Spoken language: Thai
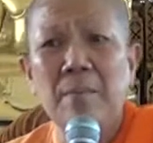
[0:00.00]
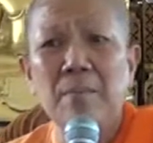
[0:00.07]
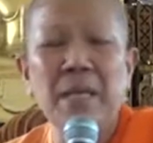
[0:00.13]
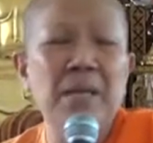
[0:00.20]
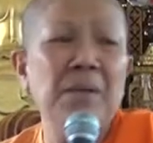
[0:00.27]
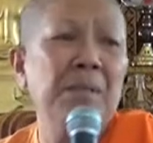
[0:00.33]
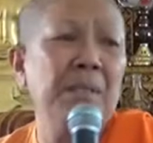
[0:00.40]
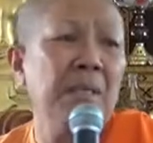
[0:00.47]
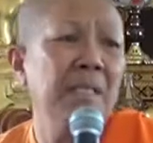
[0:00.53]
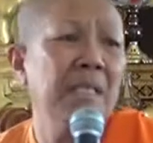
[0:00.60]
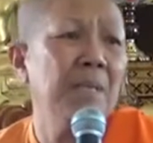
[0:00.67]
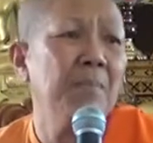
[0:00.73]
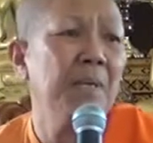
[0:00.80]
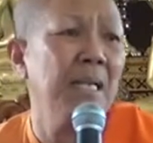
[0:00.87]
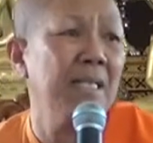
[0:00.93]
มีหรือ
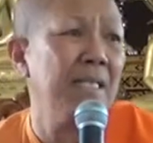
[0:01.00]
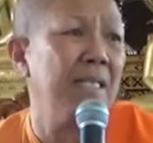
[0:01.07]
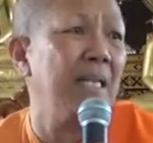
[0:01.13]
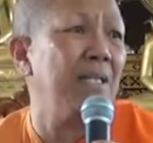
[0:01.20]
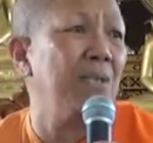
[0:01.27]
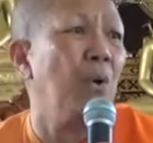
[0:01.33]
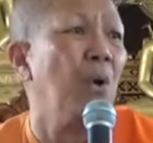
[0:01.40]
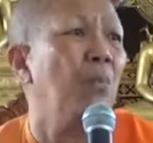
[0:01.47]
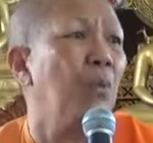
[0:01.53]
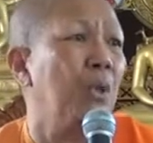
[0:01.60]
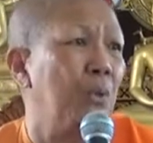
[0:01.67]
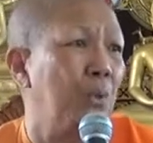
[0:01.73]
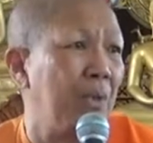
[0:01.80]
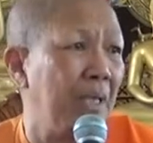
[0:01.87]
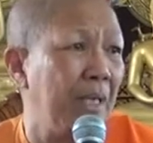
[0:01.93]
ที่พระราชนีจะออกบ
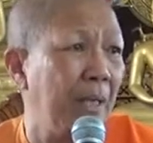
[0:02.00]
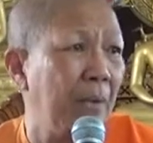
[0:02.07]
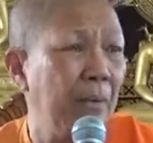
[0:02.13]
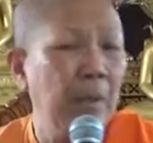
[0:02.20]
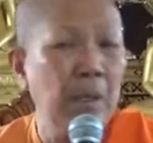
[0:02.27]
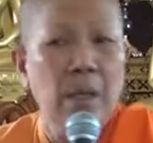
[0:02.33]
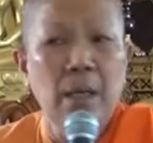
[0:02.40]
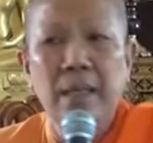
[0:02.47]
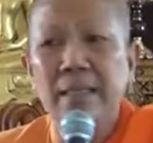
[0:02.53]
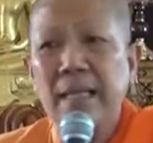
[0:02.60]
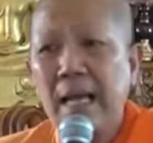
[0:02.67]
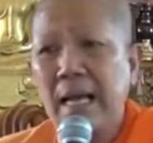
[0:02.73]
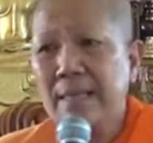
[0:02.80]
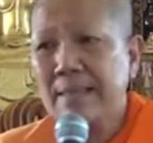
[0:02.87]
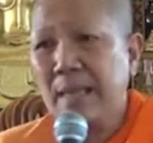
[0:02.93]
ทคนเดียว
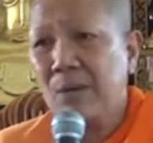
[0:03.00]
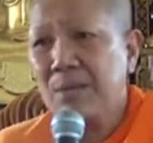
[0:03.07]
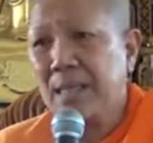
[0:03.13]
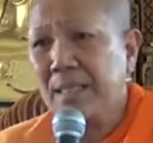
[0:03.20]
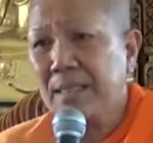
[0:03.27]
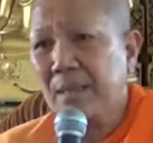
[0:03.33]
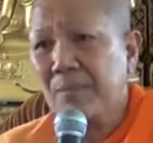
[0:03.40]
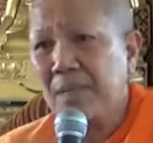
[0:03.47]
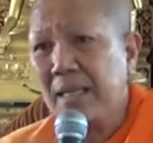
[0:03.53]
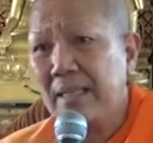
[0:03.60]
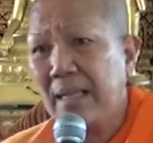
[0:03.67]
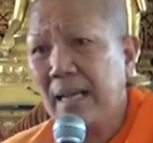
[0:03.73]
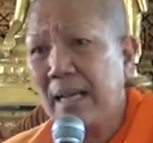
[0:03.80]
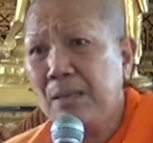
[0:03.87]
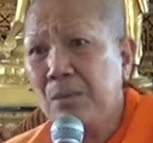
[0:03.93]
นางสาวสันกำนั
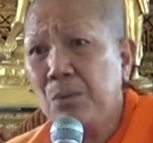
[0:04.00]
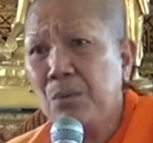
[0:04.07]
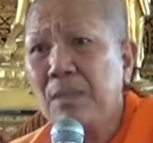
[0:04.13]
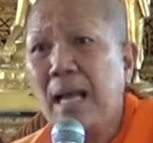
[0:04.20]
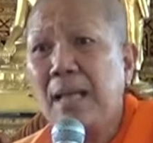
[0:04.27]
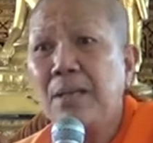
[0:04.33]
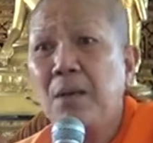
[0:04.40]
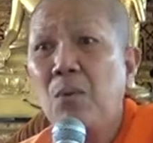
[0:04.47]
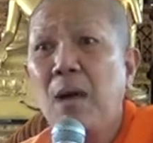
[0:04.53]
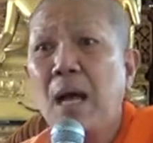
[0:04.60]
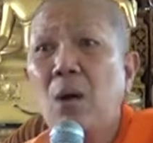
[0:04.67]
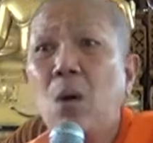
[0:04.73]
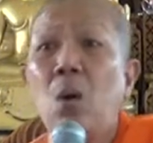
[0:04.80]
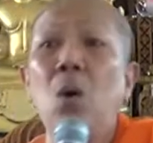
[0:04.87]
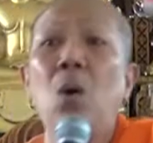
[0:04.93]
นนายลูกหลานใน
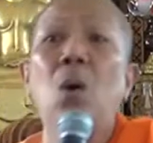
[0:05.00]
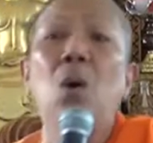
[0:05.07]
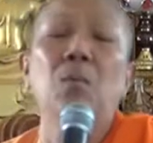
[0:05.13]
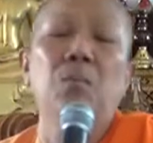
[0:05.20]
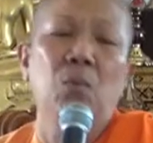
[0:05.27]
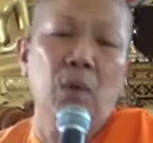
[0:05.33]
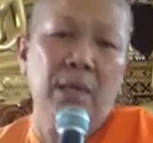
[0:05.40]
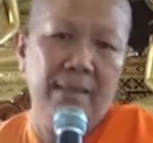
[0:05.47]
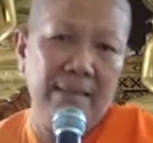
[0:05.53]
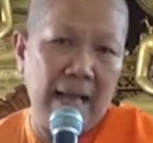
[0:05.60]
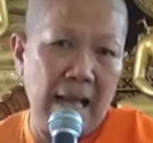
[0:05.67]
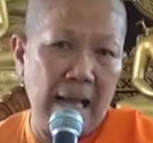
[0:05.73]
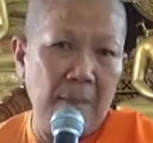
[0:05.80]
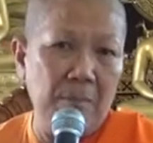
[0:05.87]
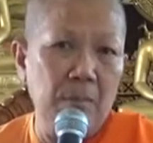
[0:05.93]
วังออกบวช
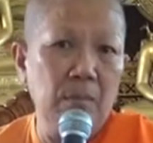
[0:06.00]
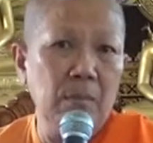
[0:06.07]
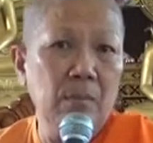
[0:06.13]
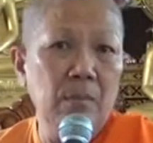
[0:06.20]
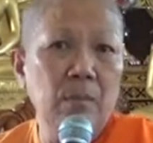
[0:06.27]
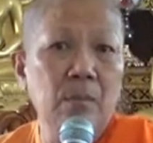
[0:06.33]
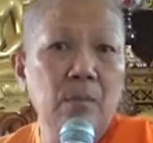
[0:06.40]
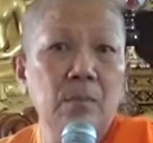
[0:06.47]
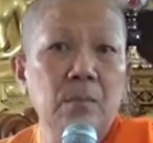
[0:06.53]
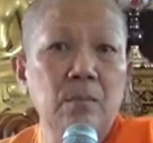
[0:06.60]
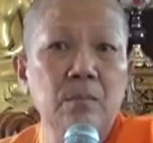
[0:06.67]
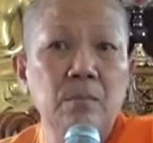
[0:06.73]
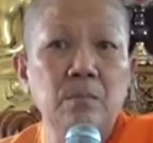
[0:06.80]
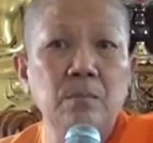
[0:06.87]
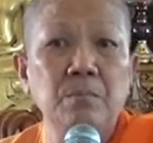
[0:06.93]
ตาม
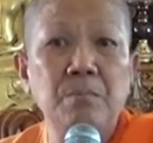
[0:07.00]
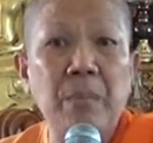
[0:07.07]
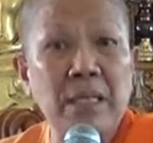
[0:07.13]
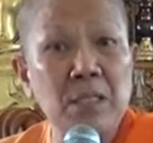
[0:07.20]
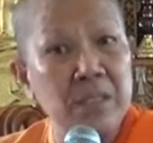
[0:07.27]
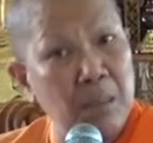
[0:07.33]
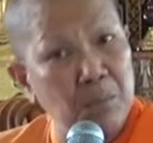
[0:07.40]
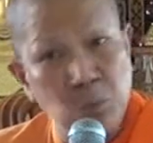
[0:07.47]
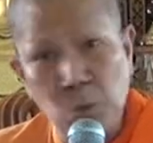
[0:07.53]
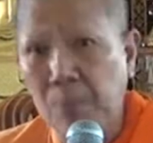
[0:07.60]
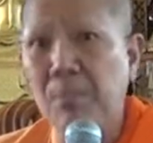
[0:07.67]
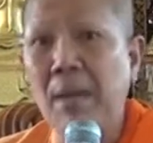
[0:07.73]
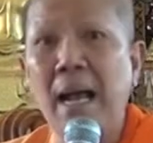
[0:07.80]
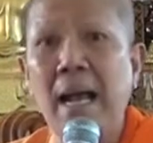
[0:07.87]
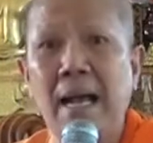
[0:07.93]
เป็นจำนว
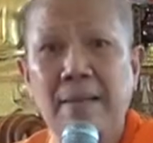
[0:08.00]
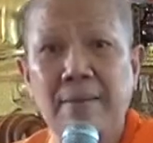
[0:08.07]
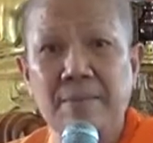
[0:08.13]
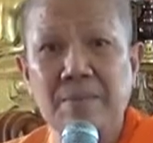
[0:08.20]
นมาก